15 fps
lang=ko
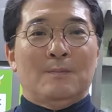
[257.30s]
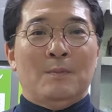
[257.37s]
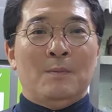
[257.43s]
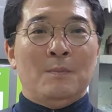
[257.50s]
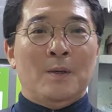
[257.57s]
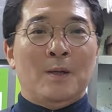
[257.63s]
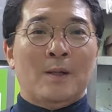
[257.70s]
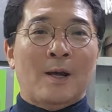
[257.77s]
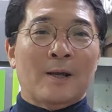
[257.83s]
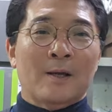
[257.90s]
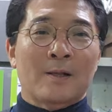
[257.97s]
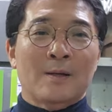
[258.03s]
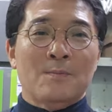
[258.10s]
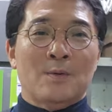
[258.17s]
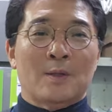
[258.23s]
밋밋하게
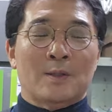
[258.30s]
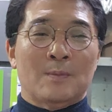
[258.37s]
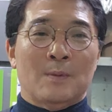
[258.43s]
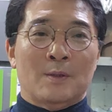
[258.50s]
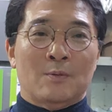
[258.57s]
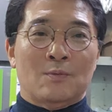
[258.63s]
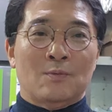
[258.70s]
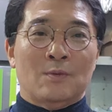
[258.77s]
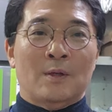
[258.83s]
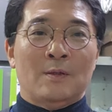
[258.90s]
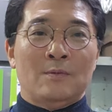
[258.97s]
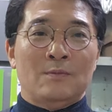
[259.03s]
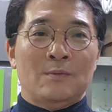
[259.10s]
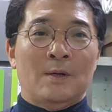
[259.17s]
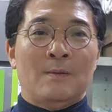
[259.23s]
넘어왔지만
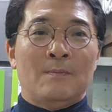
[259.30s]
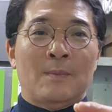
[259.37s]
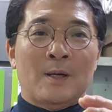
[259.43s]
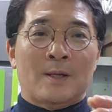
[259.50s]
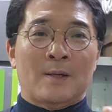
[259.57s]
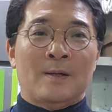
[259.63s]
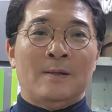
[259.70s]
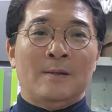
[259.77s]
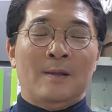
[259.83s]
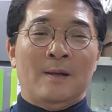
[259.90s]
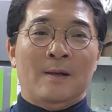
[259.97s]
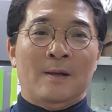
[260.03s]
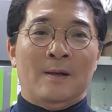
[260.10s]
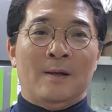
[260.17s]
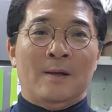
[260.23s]
중간중간 말할
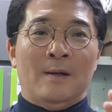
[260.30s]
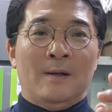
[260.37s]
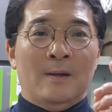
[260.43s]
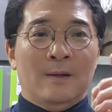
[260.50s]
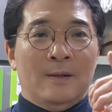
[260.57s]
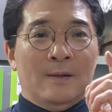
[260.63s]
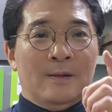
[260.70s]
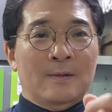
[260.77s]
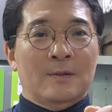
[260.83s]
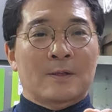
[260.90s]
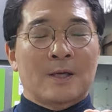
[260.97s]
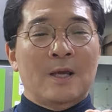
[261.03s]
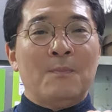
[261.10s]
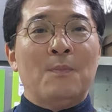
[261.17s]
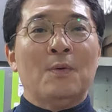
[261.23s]
때그
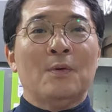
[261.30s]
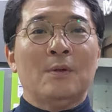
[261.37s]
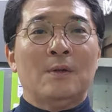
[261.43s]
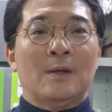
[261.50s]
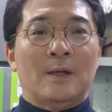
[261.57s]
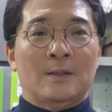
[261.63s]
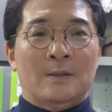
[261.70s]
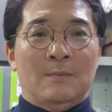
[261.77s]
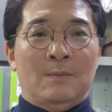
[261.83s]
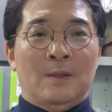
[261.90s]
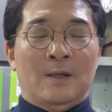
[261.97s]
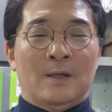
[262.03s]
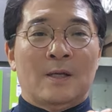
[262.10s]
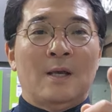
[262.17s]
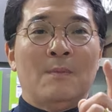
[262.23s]
키포인트가
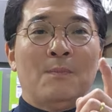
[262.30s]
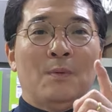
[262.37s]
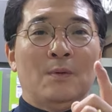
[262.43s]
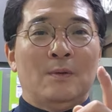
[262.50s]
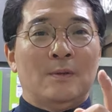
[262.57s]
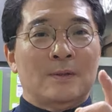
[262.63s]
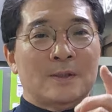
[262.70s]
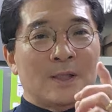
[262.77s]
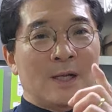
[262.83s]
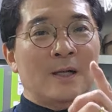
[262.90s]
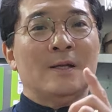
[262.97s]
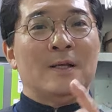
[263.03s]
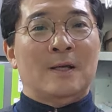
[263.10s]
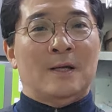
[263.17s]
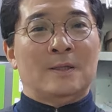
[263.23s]
있습니다. 키포인트를
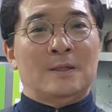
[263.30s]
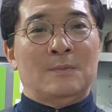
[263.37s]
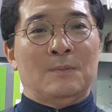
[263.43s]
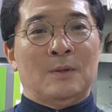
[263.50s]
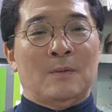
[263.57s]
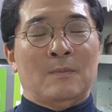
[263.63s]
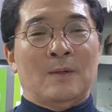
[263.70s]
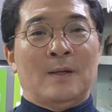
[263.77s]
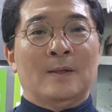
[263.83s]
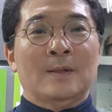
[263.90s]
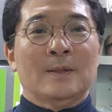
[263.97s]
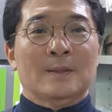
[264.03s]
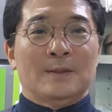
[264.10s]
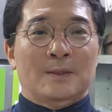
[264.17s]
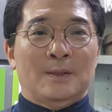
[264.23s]
잘 이해하시면 됩니다.
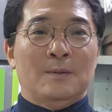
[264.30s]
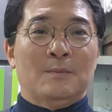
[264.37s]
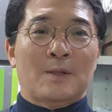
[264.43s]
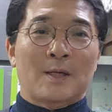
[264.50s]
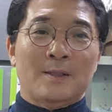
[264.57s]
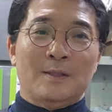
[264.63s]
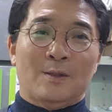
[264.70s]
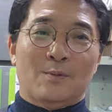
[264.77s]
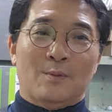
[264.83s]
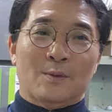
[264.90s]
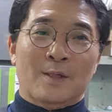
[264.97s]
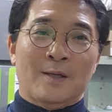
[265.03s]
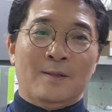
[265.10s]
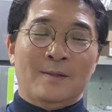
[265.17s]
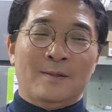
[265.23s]
지금 다시
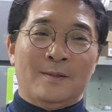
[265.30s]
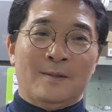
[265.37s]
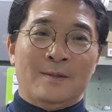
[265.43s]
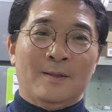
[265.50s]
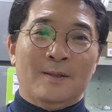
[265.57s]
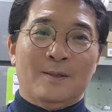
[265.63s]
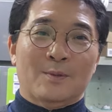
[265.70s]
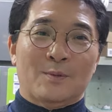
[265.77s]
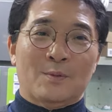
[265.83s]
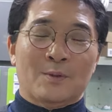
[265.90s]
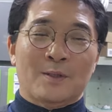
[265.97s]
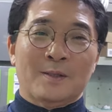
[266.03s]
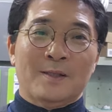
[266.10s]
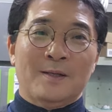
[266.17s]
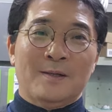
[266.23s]
동상을,
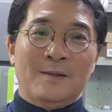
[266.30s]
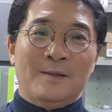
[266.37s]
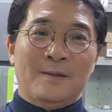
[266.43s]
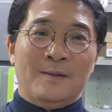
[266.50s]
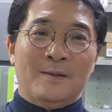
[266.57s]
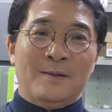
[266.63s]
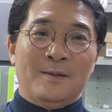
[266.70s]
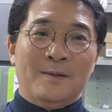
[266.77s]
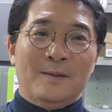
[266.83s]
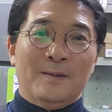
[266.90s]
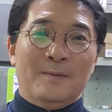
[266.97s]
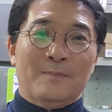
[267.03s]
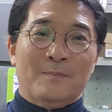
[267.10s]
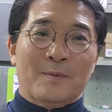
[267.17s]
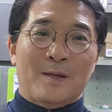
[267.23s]
동영상을
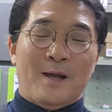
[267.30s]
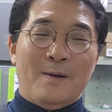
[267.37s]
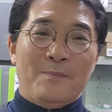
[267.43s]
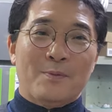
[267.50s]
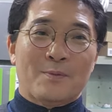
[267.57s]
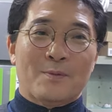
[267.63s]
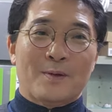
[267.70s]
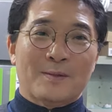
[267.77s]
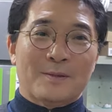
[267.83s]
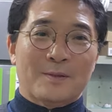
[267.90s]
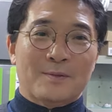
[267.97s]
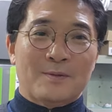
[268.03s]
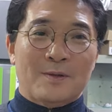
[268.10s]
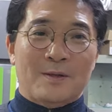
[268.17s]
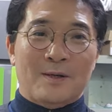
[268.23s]
앞으로
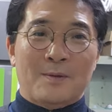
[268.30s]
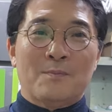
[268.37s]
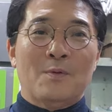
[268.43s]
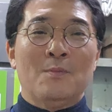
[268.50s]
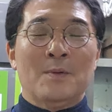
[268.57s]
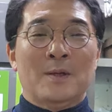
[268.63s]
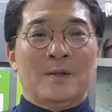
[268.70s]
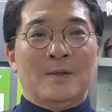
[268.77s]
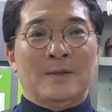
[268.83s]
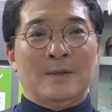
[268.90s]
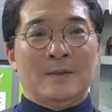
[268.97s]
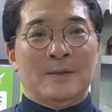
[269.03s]
가서 쫙 보면은